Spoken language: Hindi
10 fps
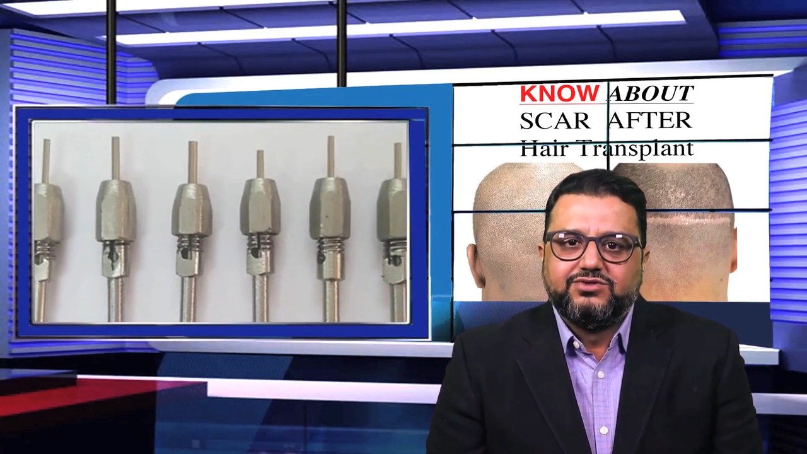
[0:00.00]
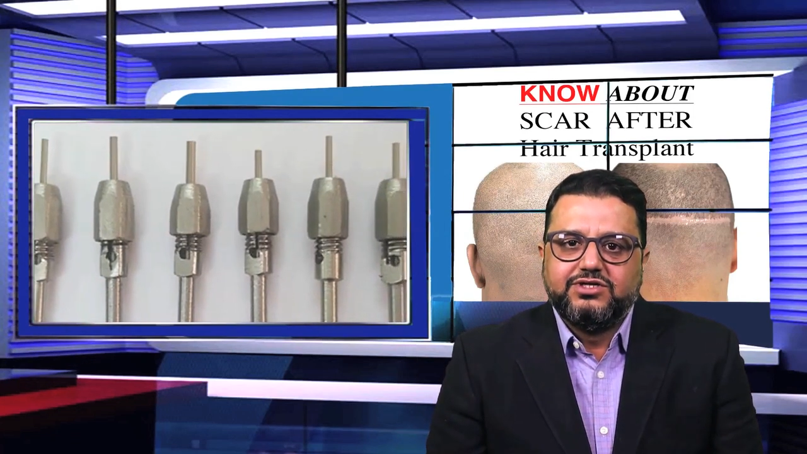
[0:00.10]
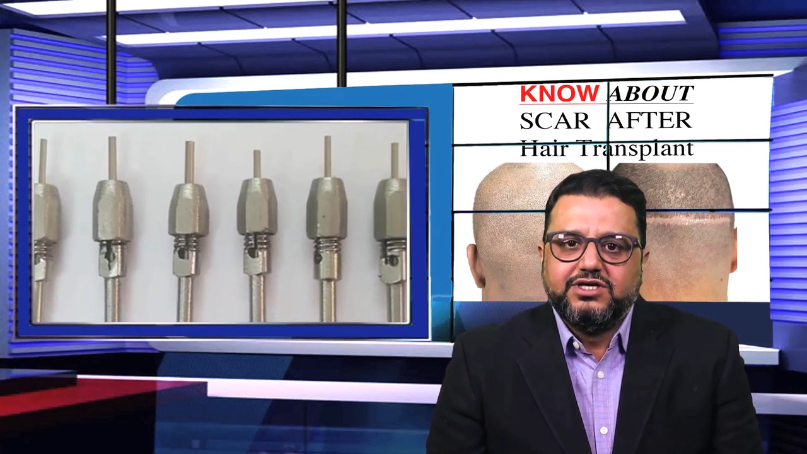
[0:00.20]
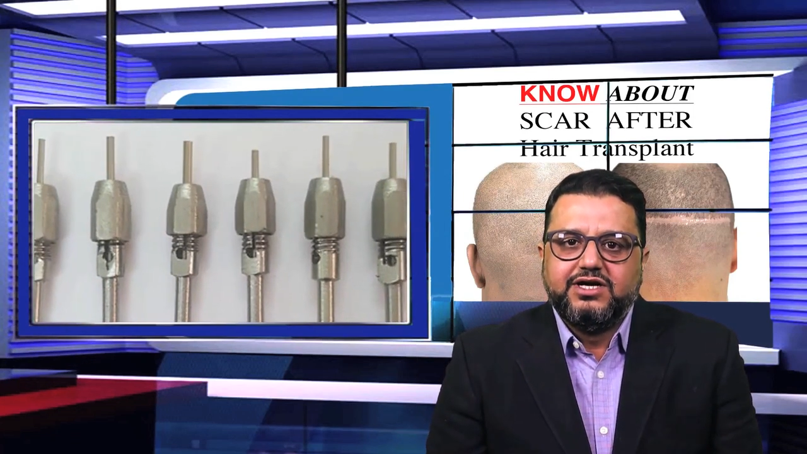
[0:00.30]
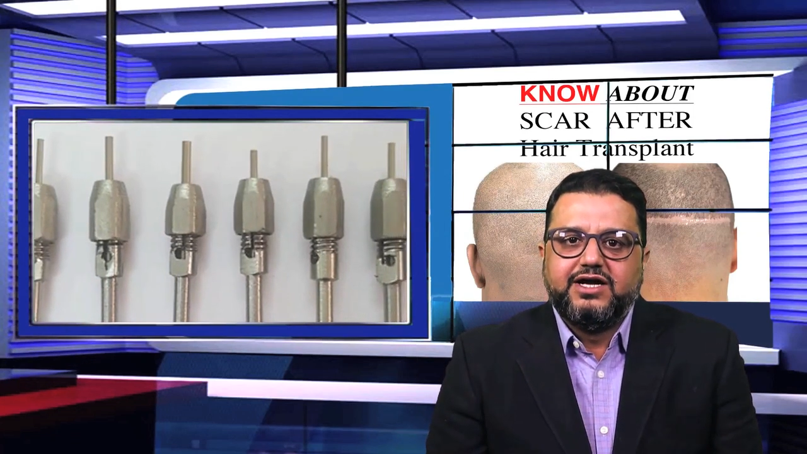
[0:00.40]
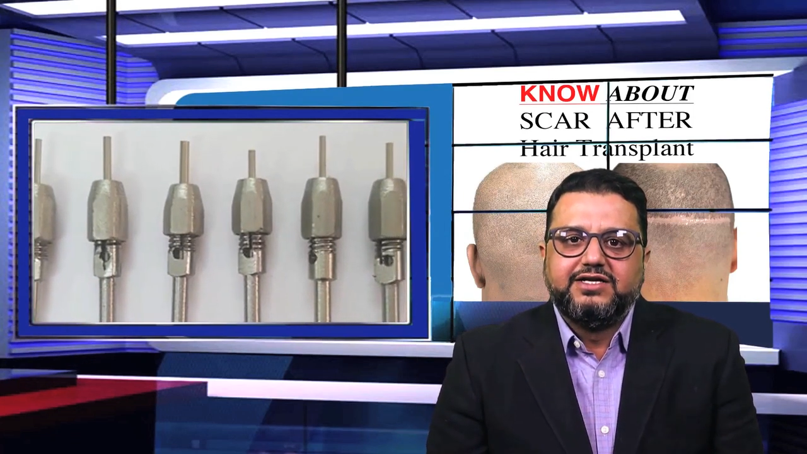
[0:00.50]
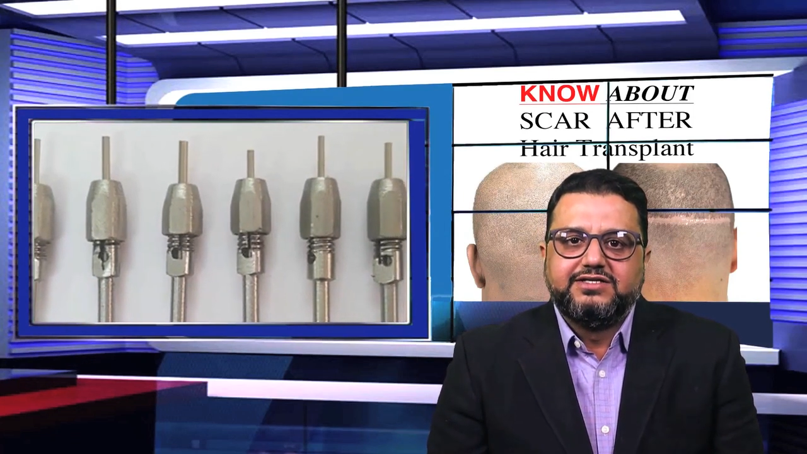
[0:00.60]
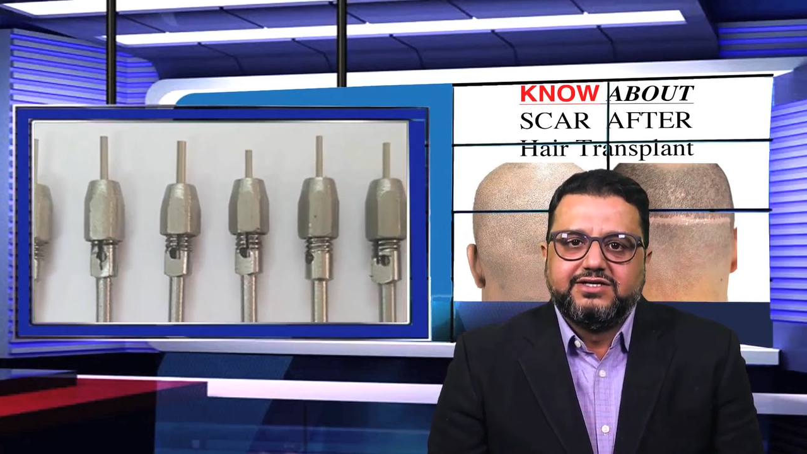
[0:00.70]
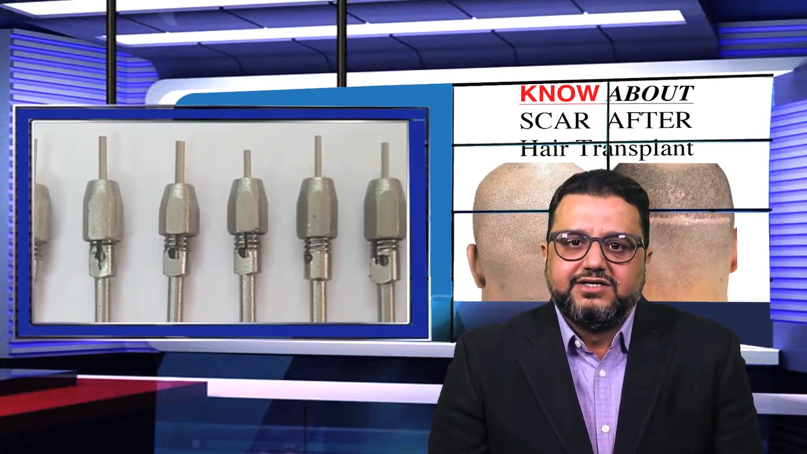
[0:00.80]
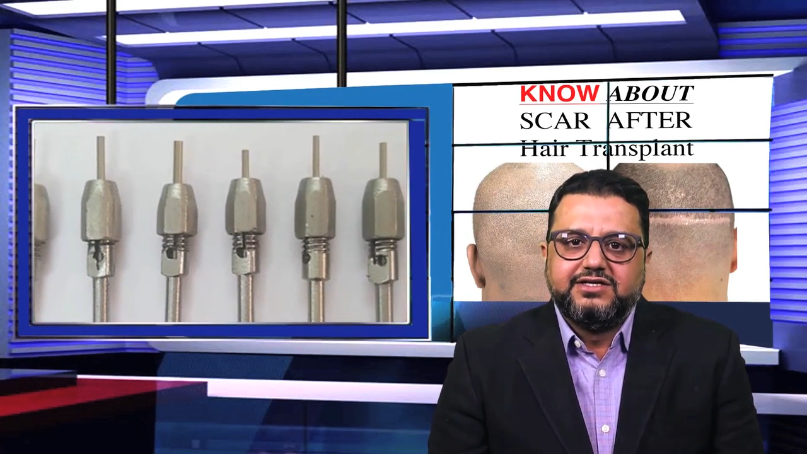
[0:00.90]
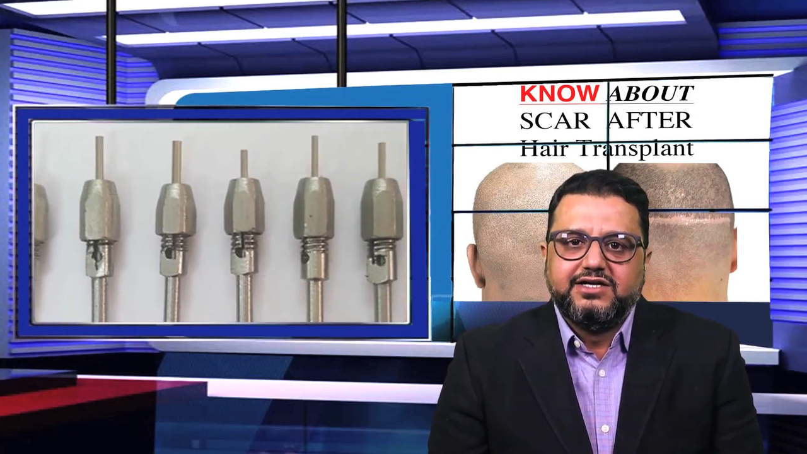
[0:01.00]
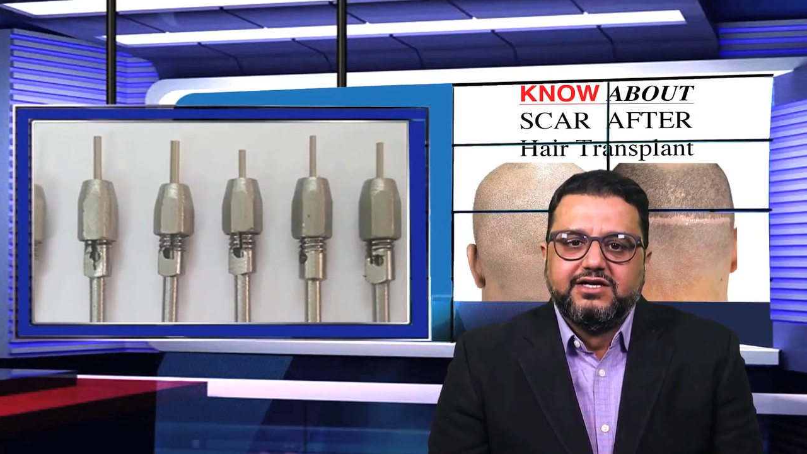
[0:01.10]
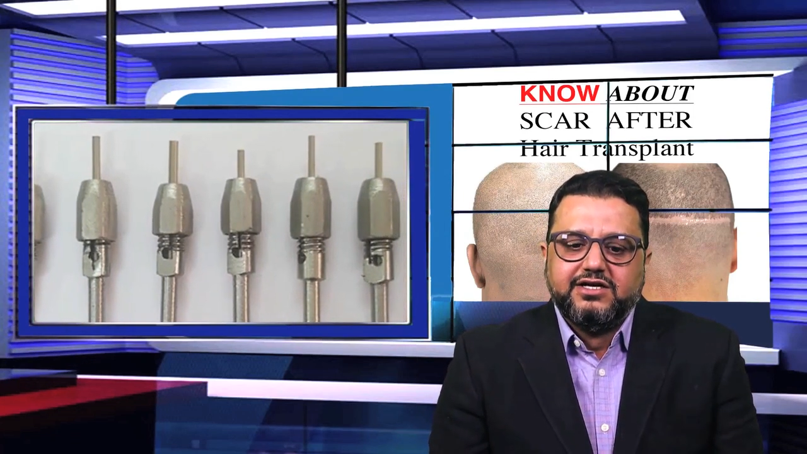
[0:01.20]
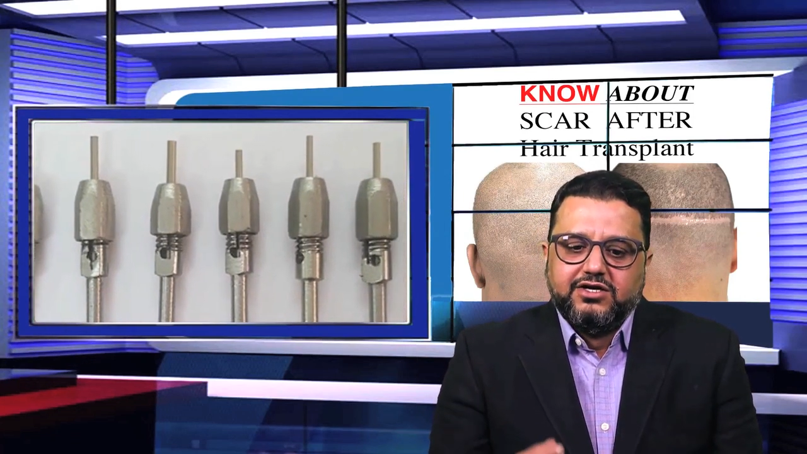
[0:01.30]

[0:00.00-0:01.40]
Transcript: होते हैं एंड थर्ड थिंग